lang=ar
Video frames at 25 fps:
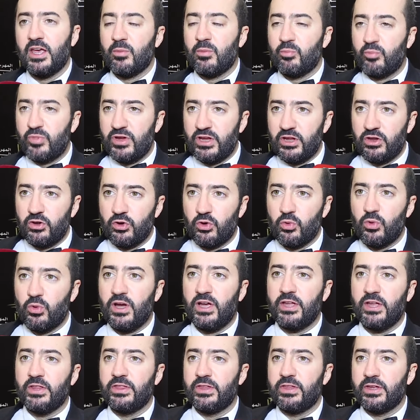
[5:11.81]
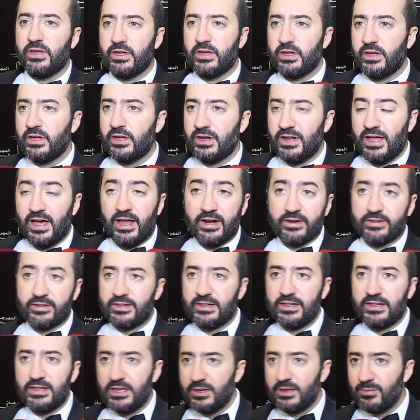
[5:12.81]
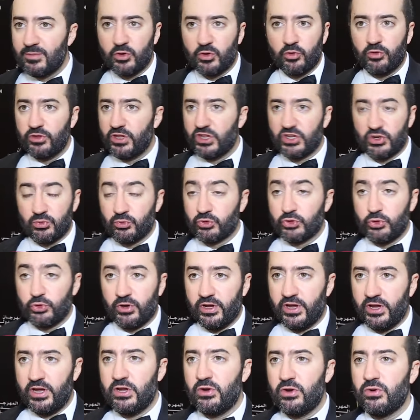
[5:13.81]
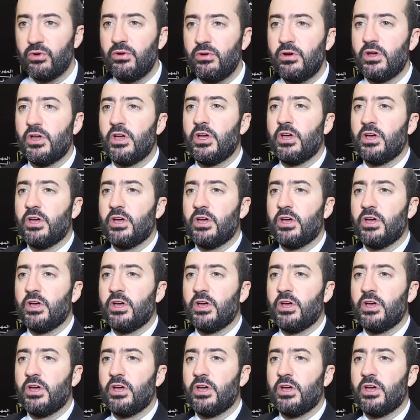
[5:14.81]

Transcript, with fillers: بينوا واحد آه، العرض اللي ما كناش متوقعينه